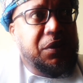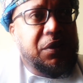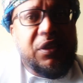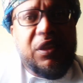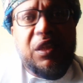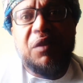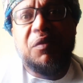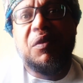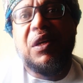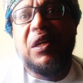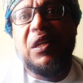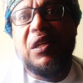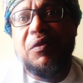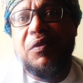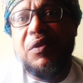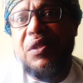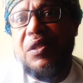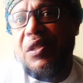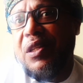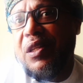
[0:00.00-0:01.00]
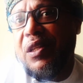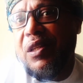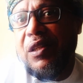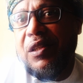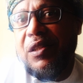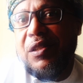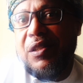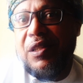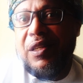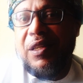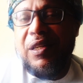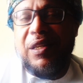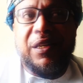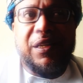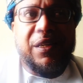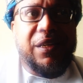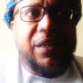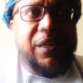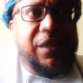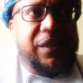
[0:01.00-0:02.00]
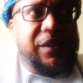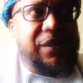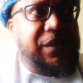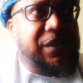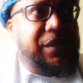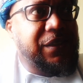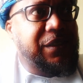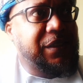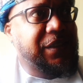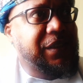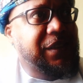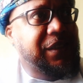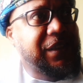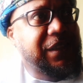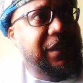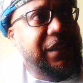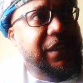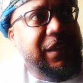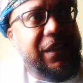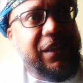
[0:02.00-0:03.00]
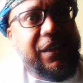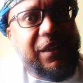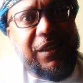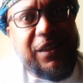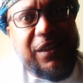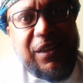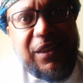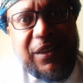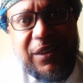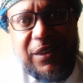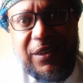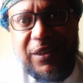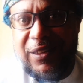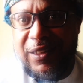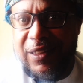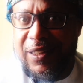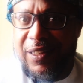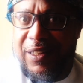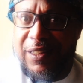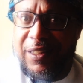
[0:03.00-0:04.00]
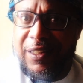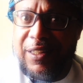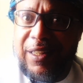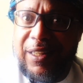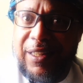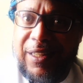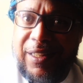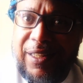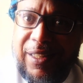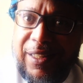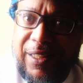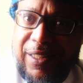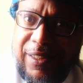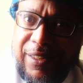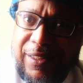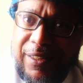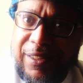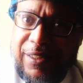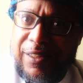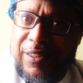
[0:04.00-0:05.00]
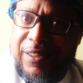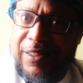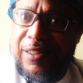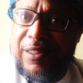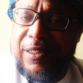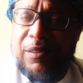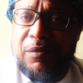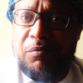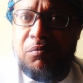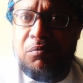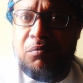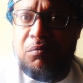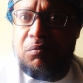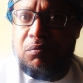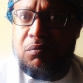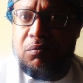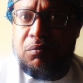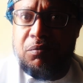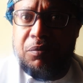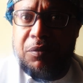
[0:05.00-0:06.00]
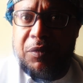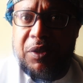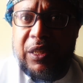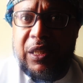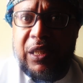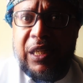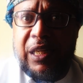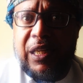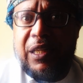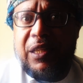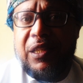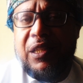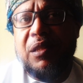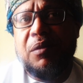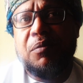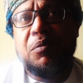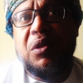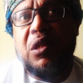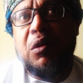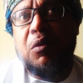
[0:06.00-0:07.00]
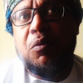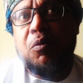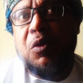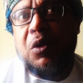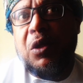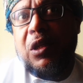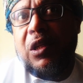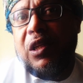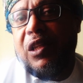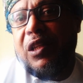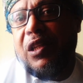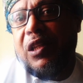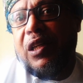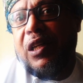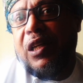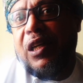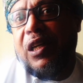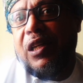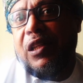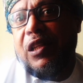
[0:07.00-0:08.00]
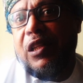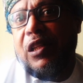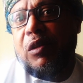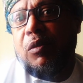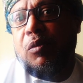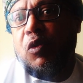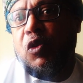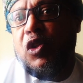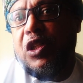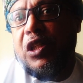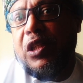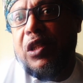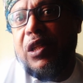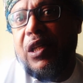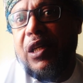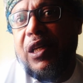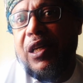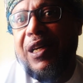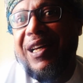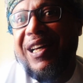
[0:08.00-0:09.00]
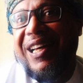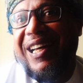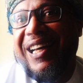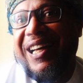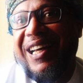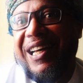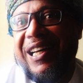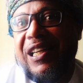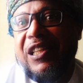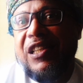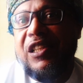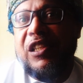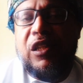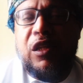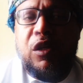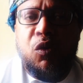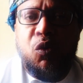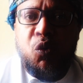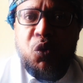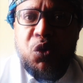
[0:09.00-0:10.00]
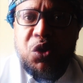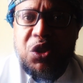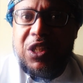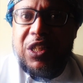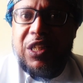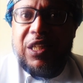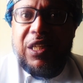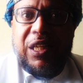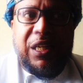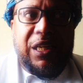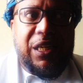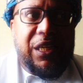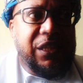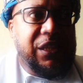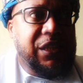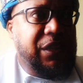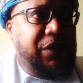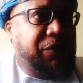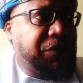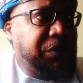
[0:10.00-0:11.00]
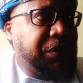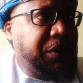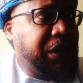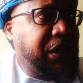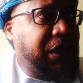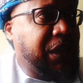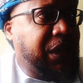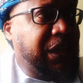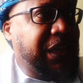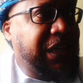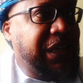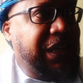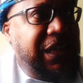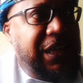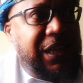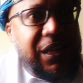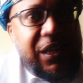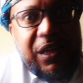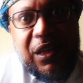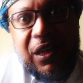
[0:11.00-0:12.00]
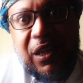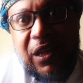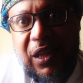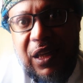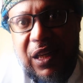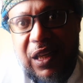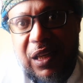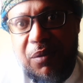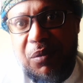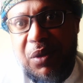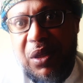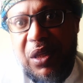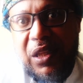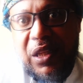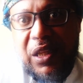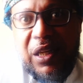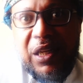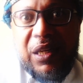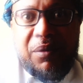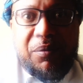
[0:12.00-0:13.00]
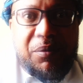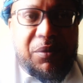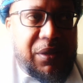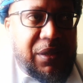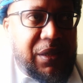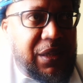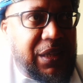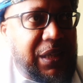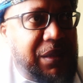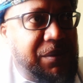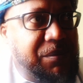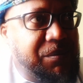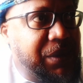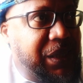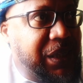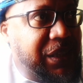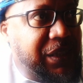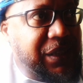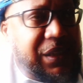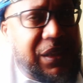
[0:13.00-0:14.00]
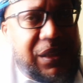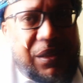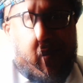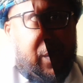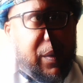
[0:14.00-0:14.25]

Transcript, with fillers: كيف كان يفسر للسيارات للطيارات للقطارات لل... العديد من الاختراعات اللي وجدناها حاليا أو وجدت حاليا في خلال المئة عام الماضية